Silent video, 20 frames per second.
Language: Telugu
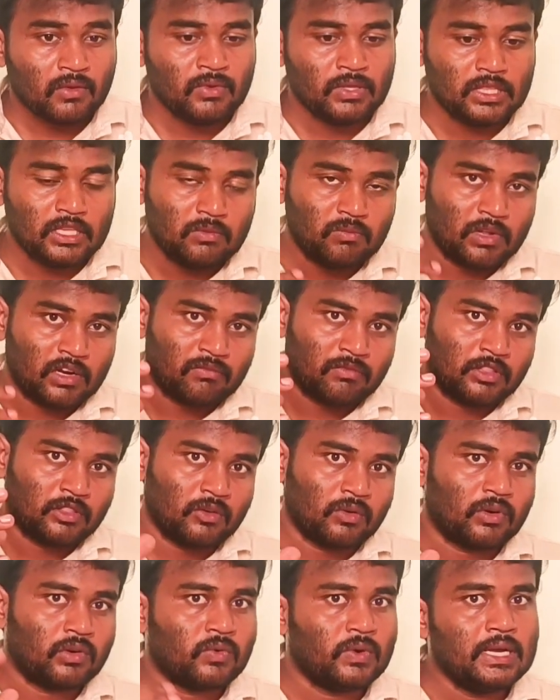విత్ ఇన్ మనం
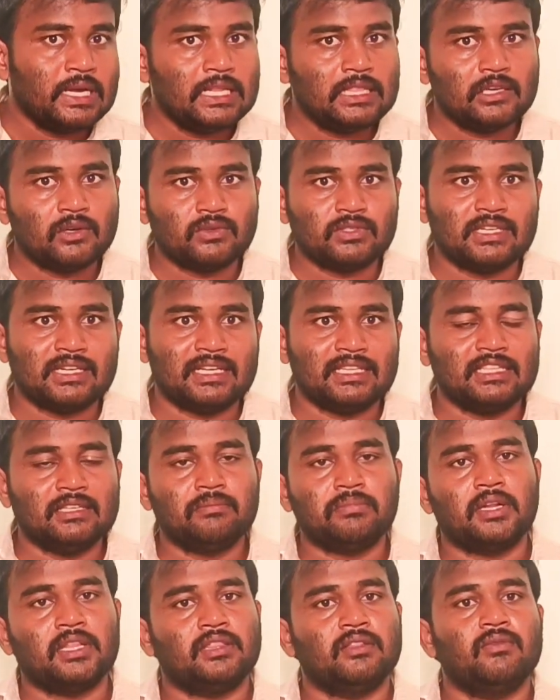మాత్రం ఒక ట్వంటీ థౌజండ్ అయితే
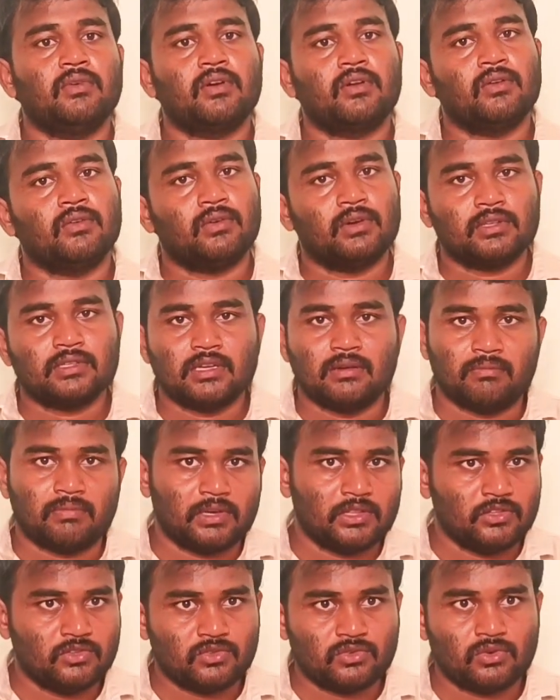ప్రతి ఒక్కరు కూడా
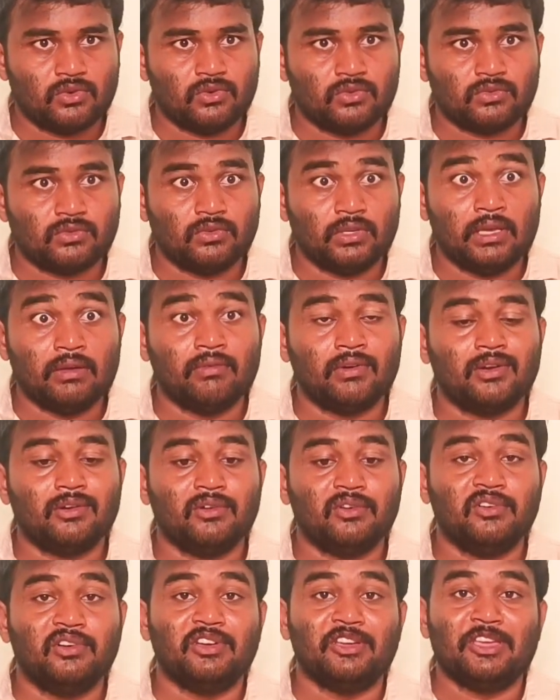సంపాదించుకోవచ్చు ఎవరు
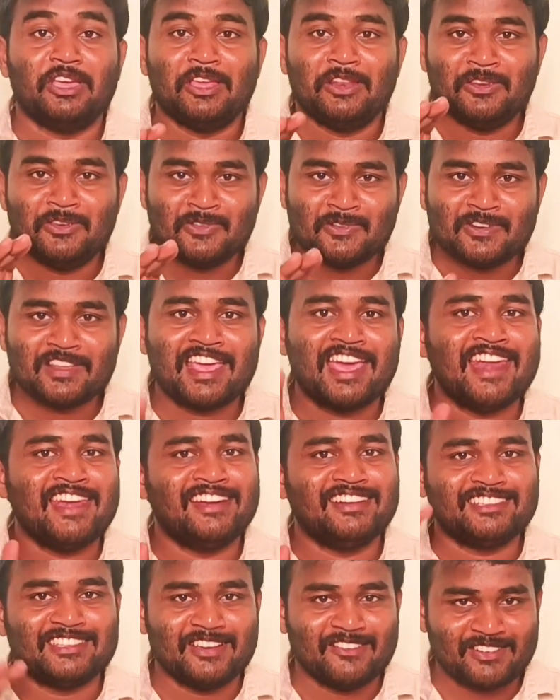గెన్యున్
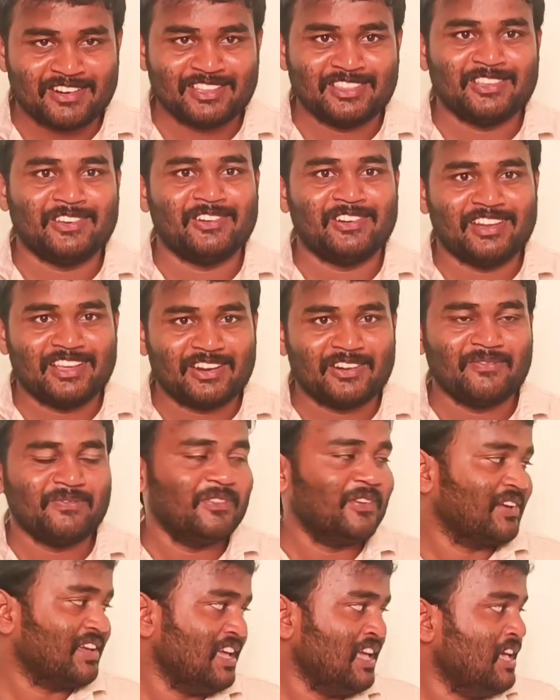క్యాండిడేట్స్ ఎవరైతే ఉన్నారు
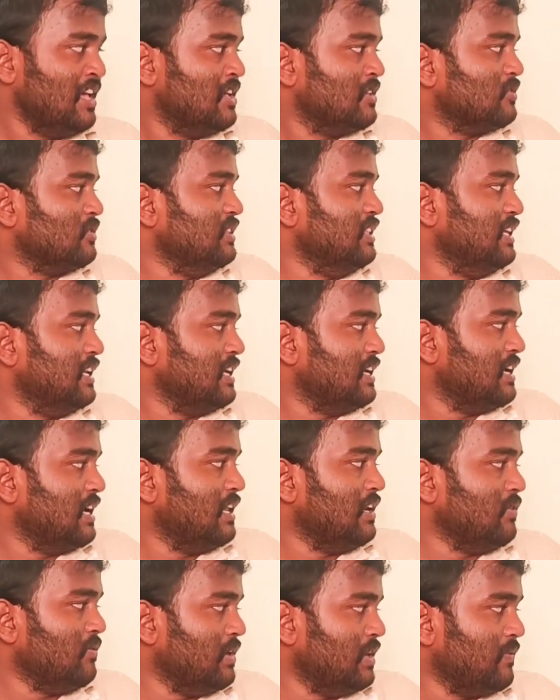ఓకే సో దీనికి
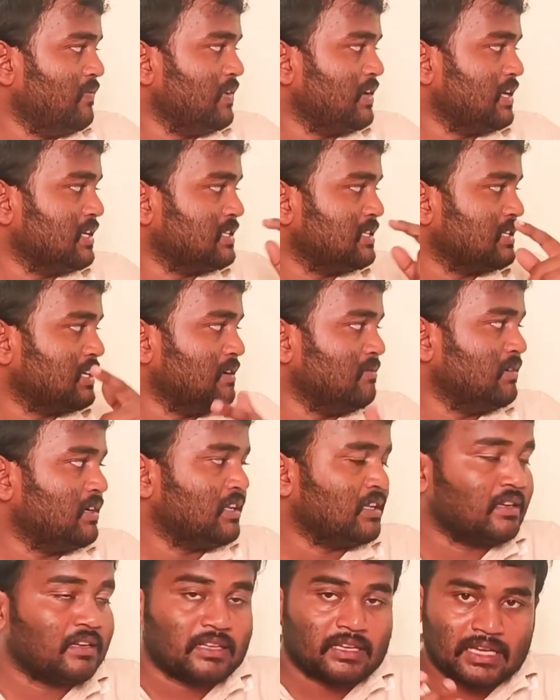కానీ వెరిఫికేషన్
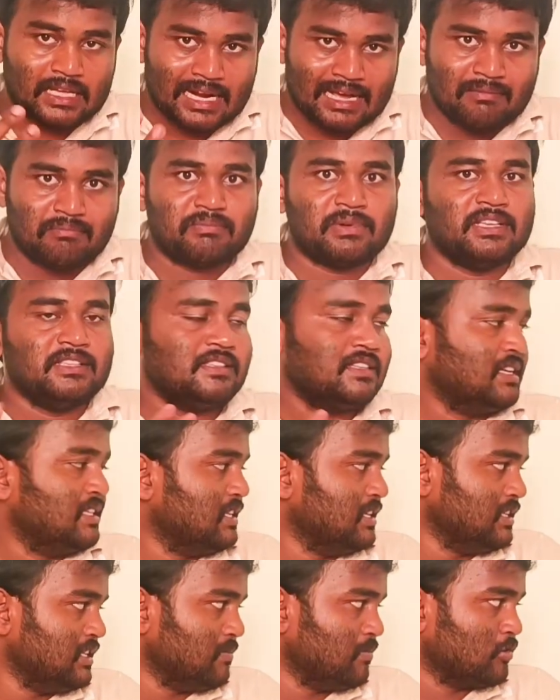కమిటీ గ్రామ
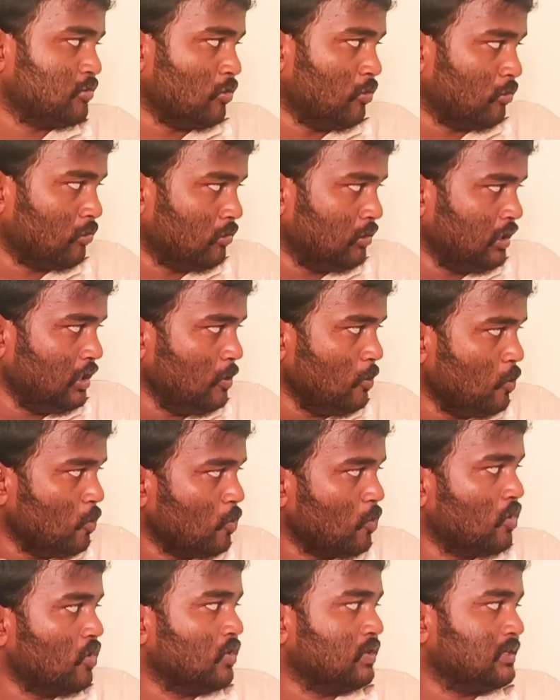పంచాయతీ అని చెప్పేసి ఒకటి ఉంది
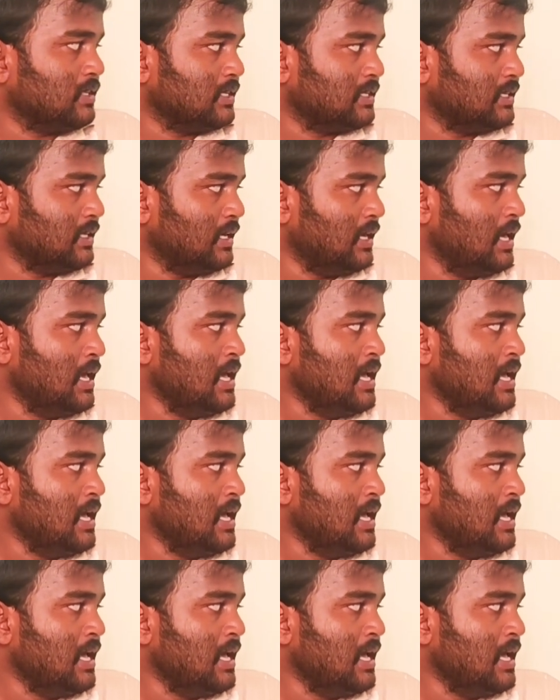ఇంకోటి వచ్చేసి